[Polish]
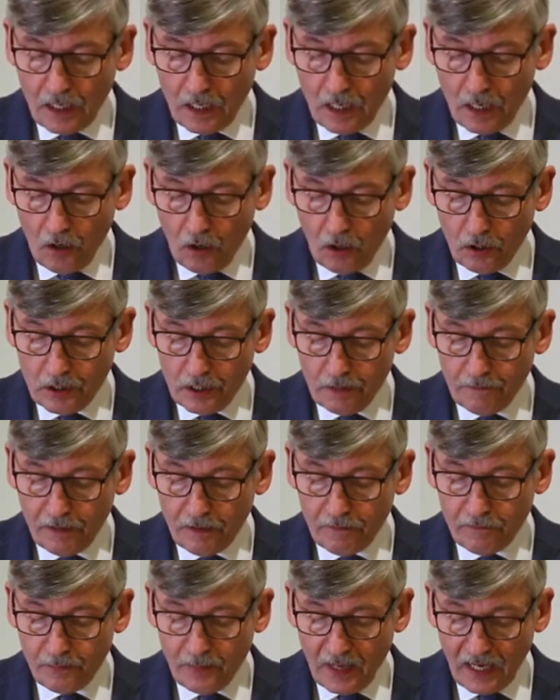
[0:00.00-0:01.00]
i
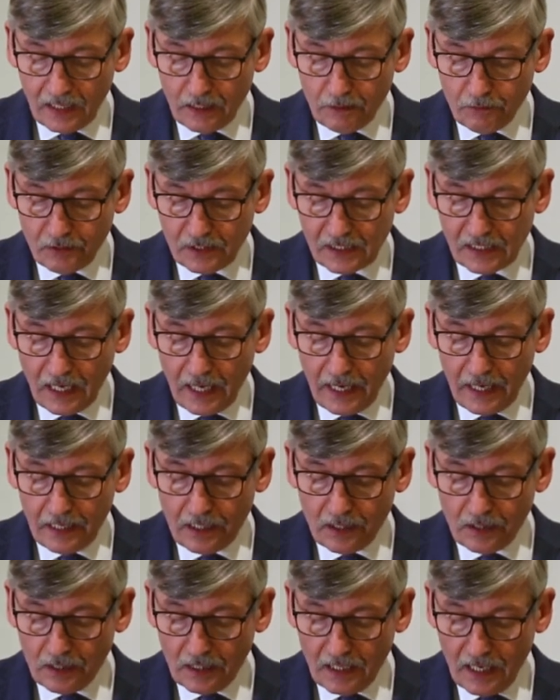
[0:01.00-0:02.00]
oliwy w baryłce
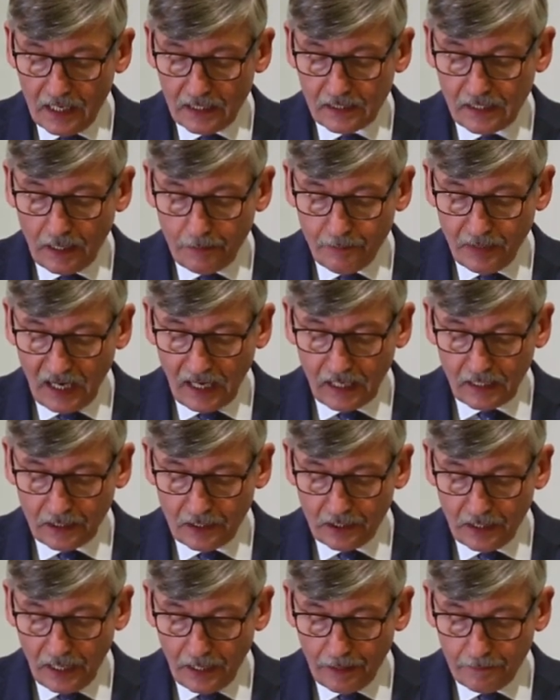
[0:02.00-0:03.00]
nie
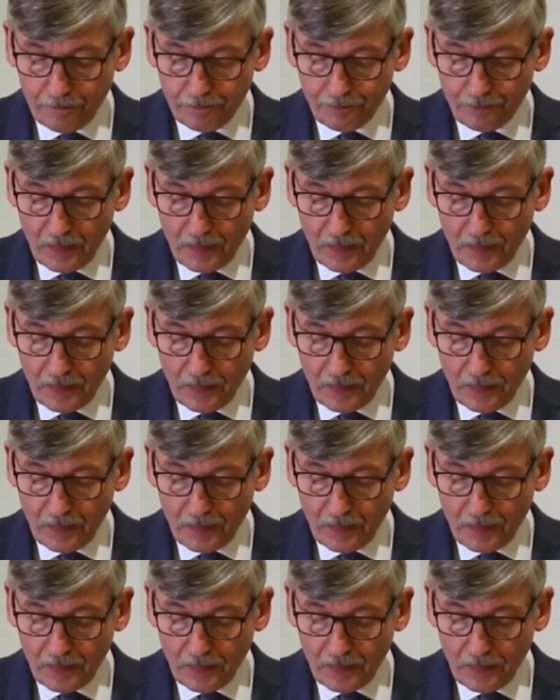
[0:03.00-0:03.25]
zabraknie,